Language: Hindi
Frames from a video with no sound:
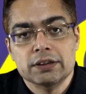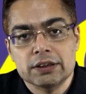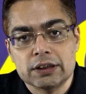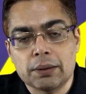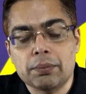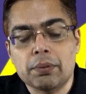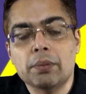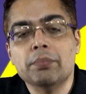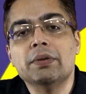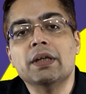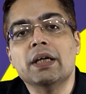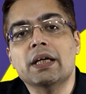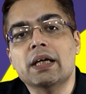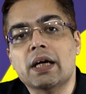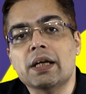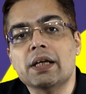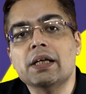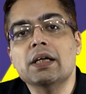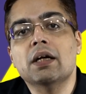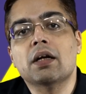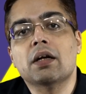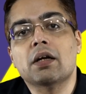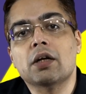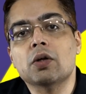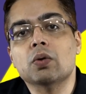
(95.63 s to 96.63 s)
जब हम
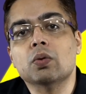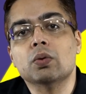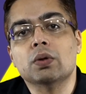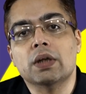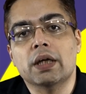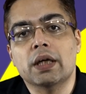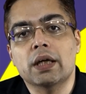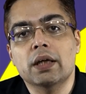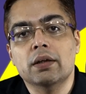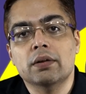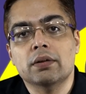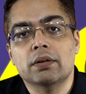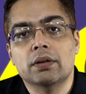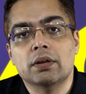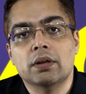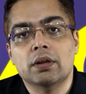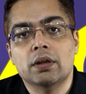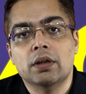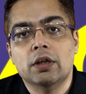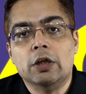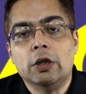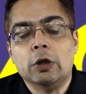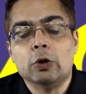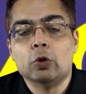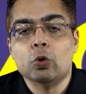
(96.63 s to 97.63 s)
तैयारी कर रहे होते हैं
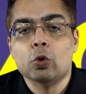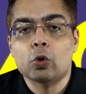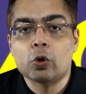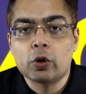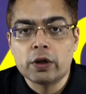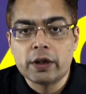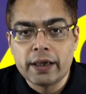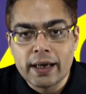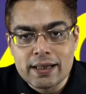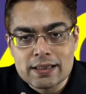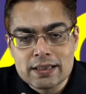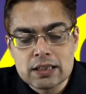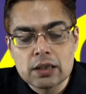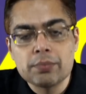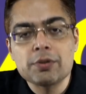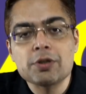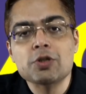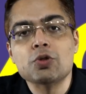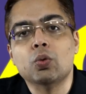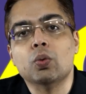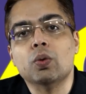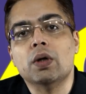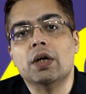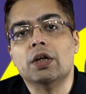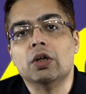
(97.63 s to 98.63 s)
तो कैसा भी
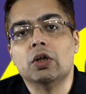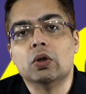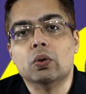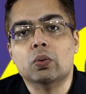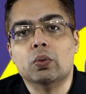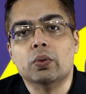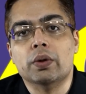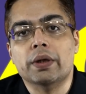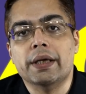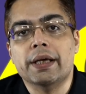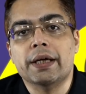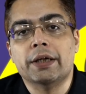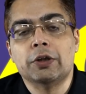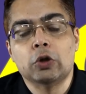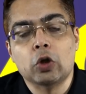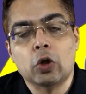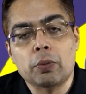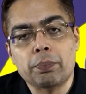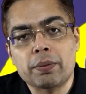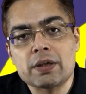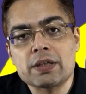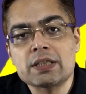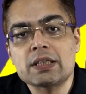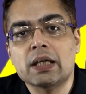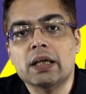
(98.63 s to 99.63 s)
स्टूडेंट हो एक
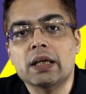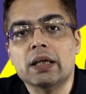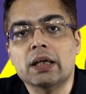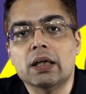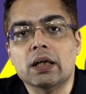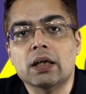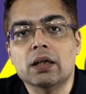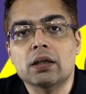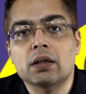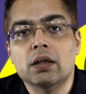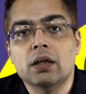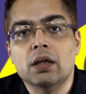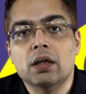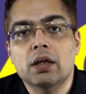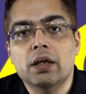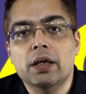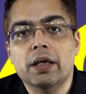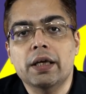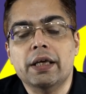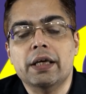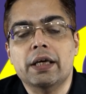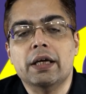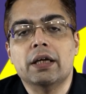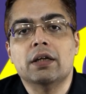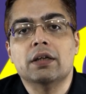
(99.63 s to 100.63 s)
टॉपर से लेकर
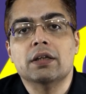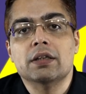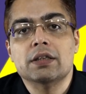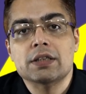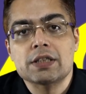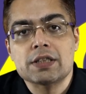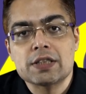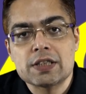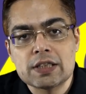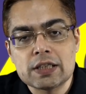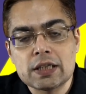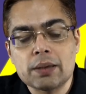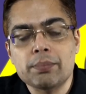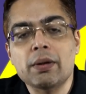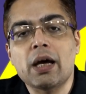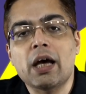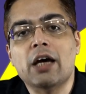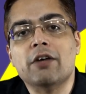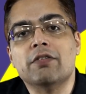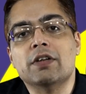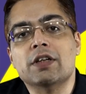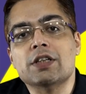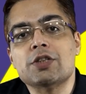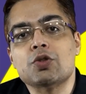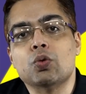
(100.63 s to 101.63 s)
एक सब
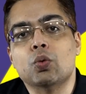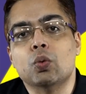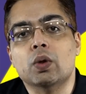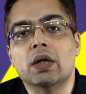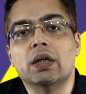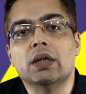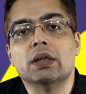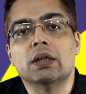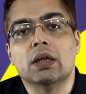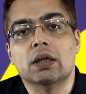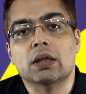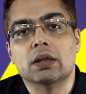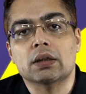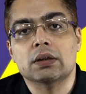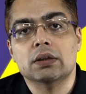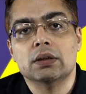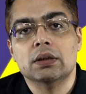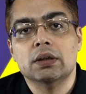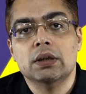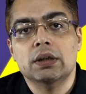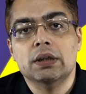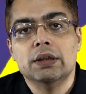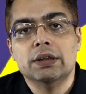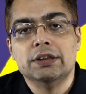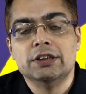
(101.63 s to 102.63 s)
एवरेज स्टूडेंट तक
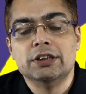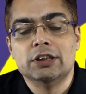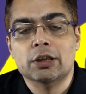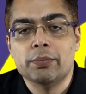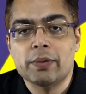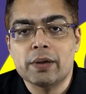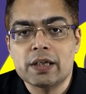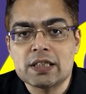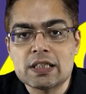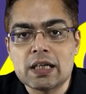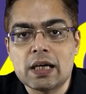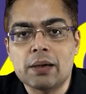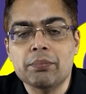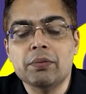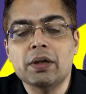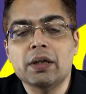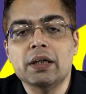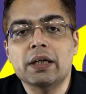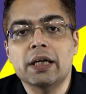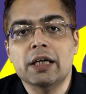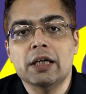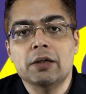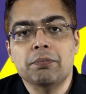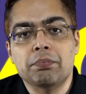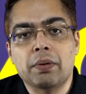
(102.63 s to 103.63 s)
जब एग्ज़ाम की
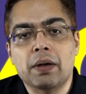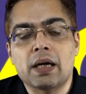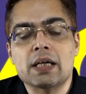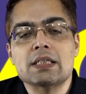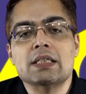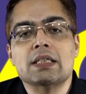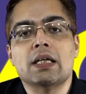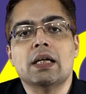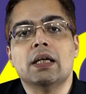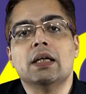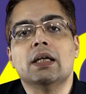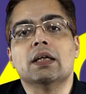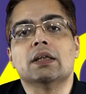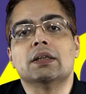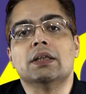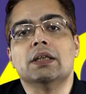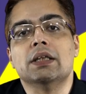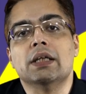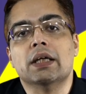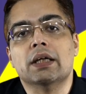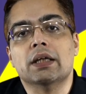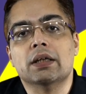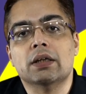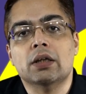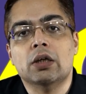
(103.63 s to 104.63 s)
डेट पास आने
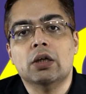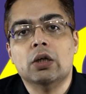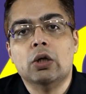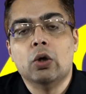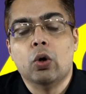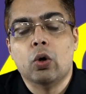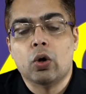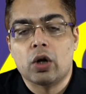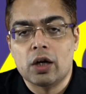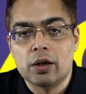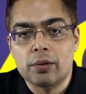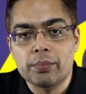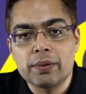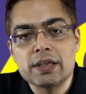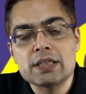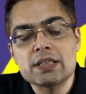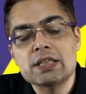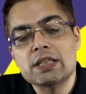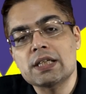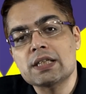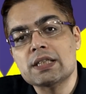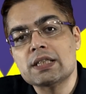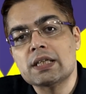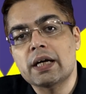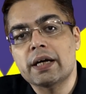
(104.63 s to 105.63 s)
लगती है और हमें इस
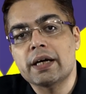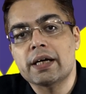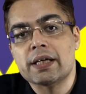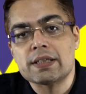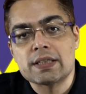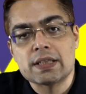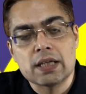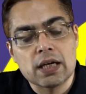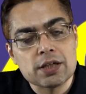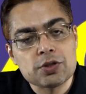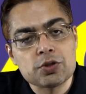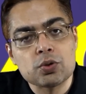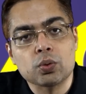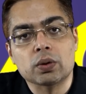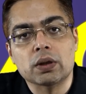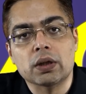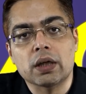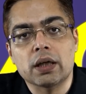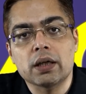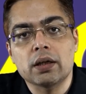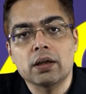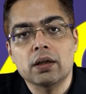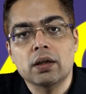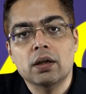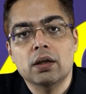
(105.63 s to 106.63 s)
चीज़ का एहसास होता
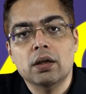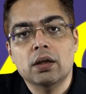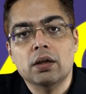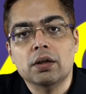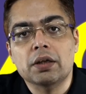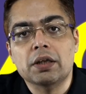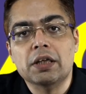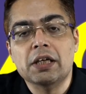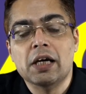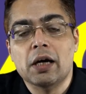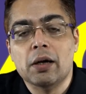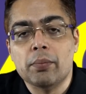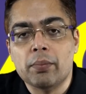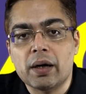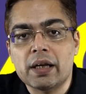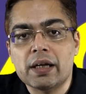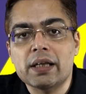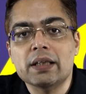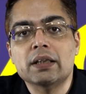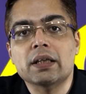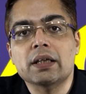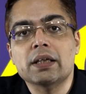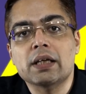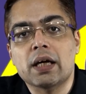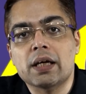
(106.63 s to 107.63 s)
है कि
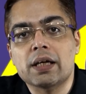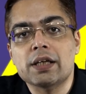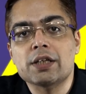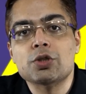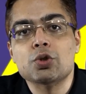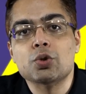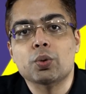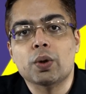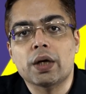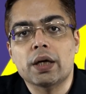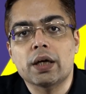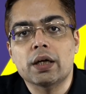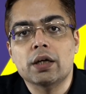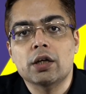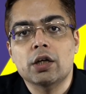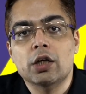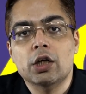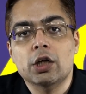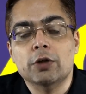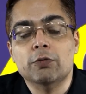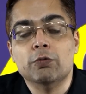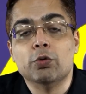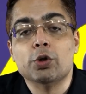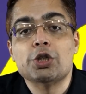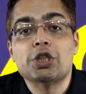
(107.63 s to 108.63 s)
हमारी तैयारी जो है
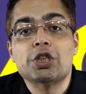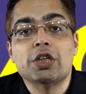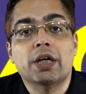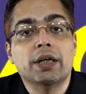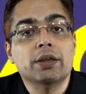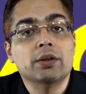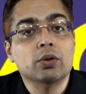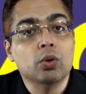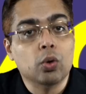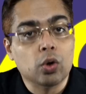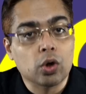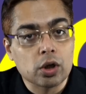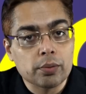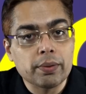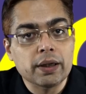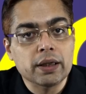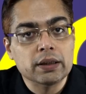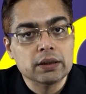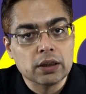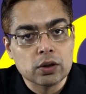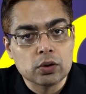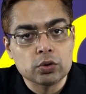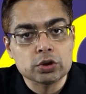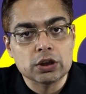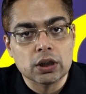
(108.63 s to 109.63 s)
वो शायद और
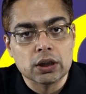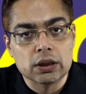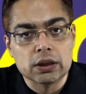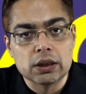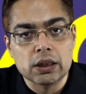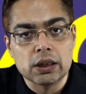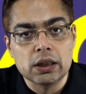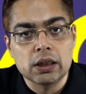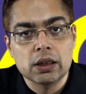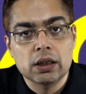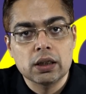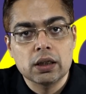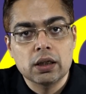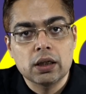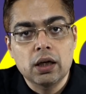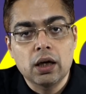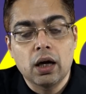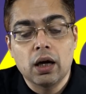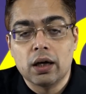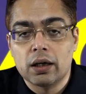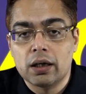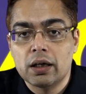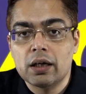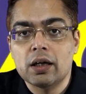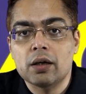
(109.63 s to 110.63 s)
बेहतर हो जाती
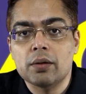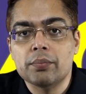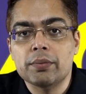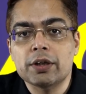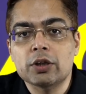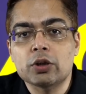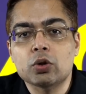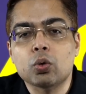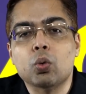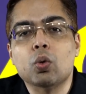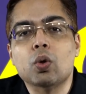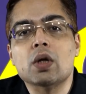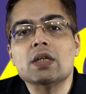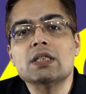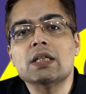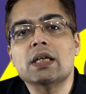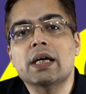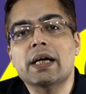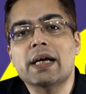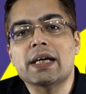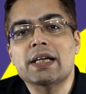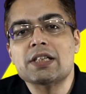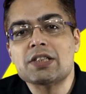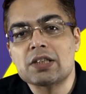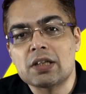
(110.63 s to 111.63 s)
अगर हमें थोड़ा
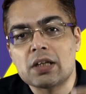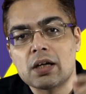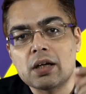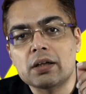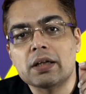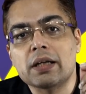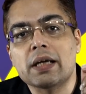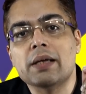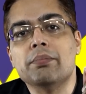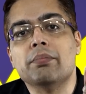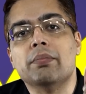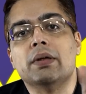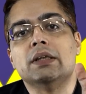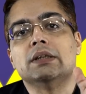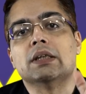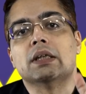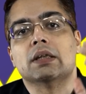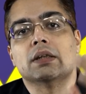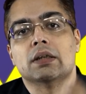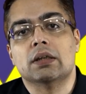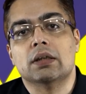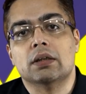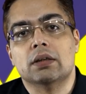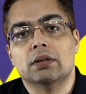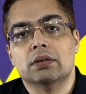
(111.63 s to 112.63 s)
सा एक्स्ट्रा टाइम मिल
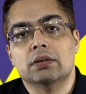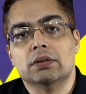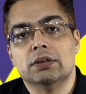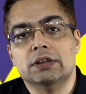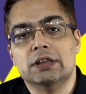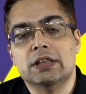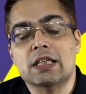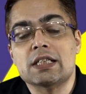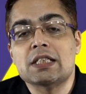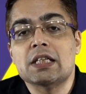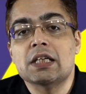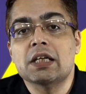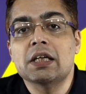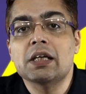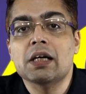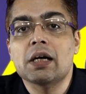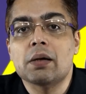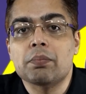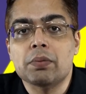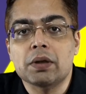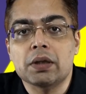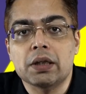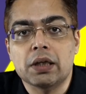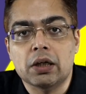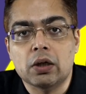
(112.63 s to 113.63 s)
जाता जैसे कि
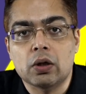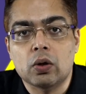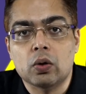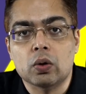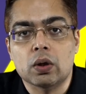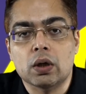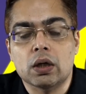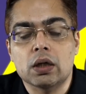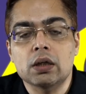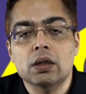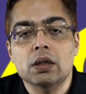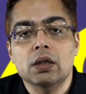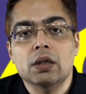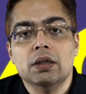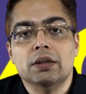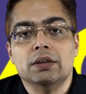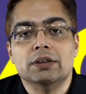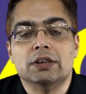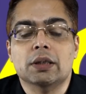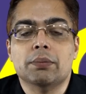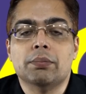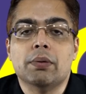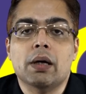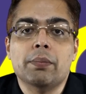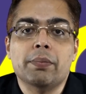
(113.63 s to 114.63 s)
आपने देखा होगा
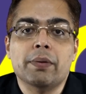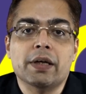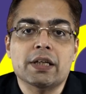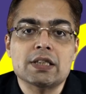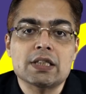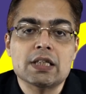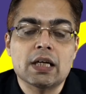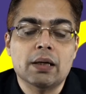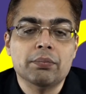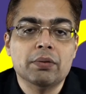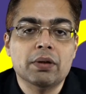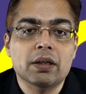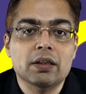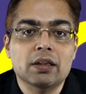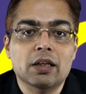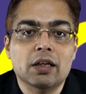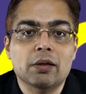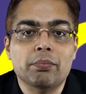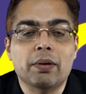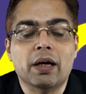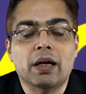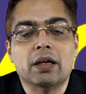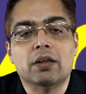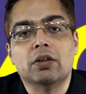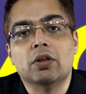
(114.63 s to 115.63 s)
जब आप एग्ज़ाम के अंदर
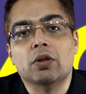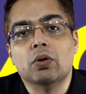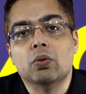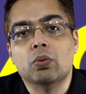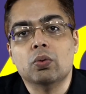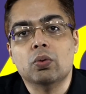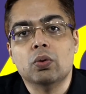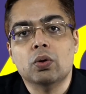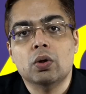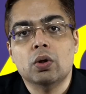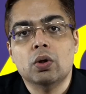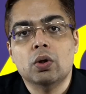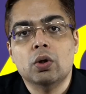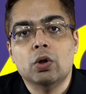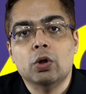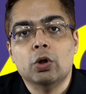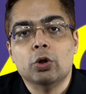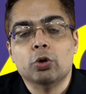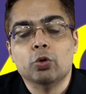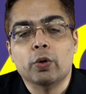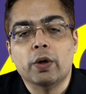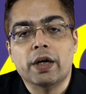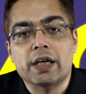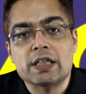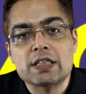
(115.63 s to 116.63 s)
बैठते हो
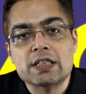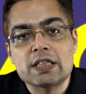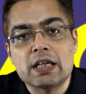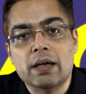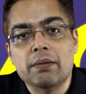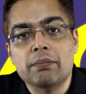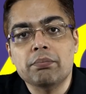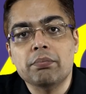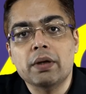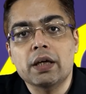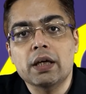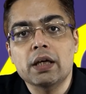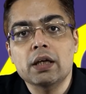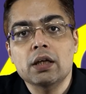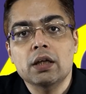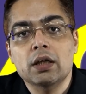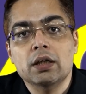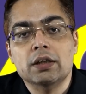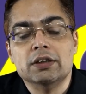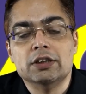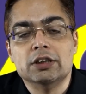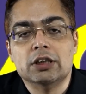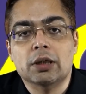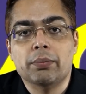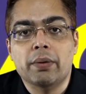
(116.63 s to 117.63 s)
तो एग्ज़ाम में
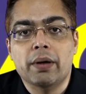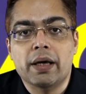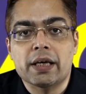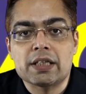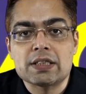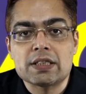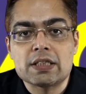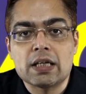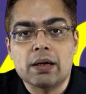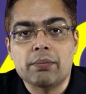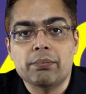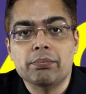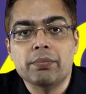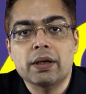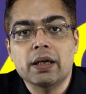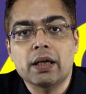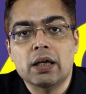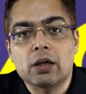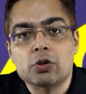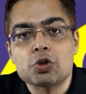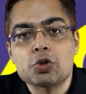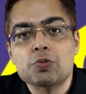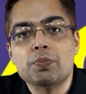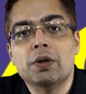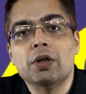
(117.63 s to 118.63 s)
जब एग्ज़ाम में
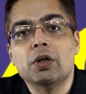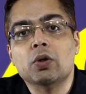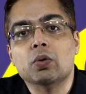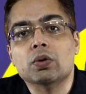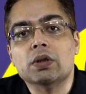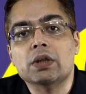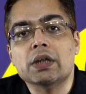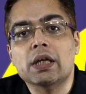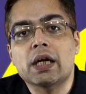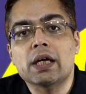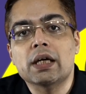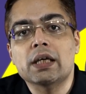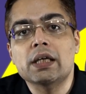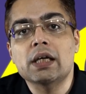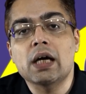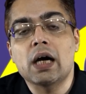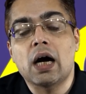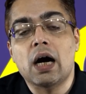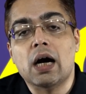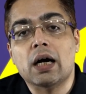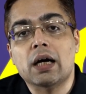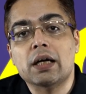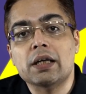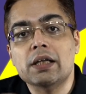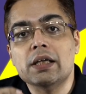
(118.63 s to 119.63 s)
अनाउंसमेंट होती है कि
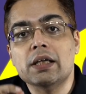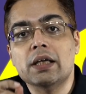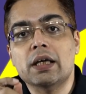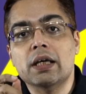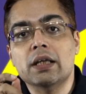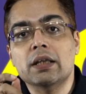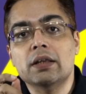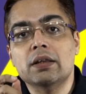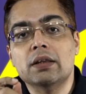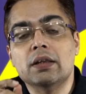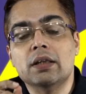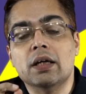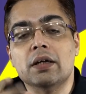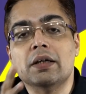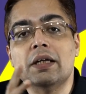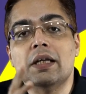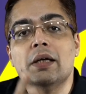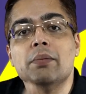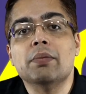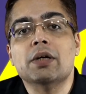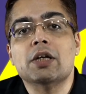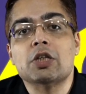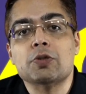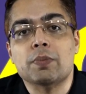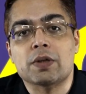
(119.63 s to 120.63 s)
आखिरी के थर्टी
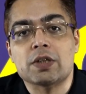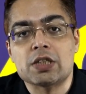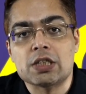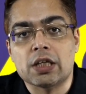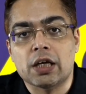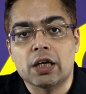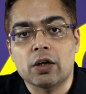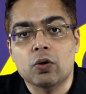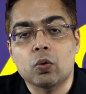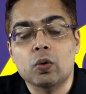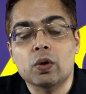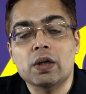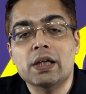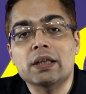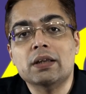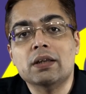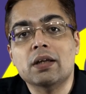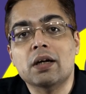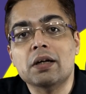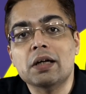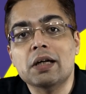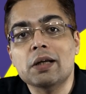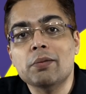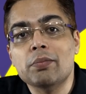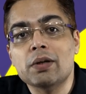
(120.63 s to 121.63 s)
मिनट्स बचे हैं ओनली
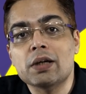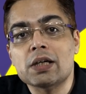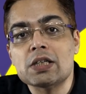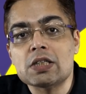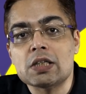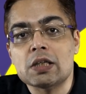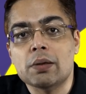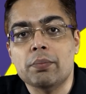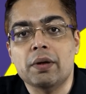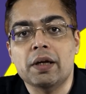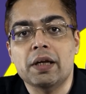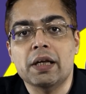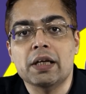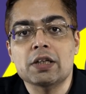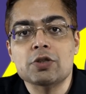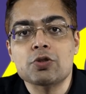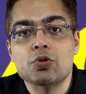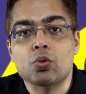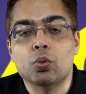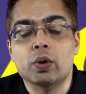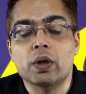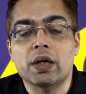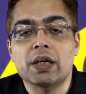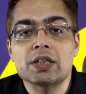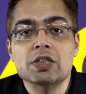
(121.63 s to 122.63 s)
थर्टी मिनट्स रिमेनिंग
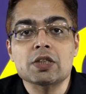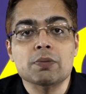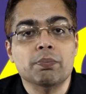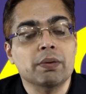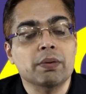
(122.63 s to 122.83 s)
स्टूडेंट्स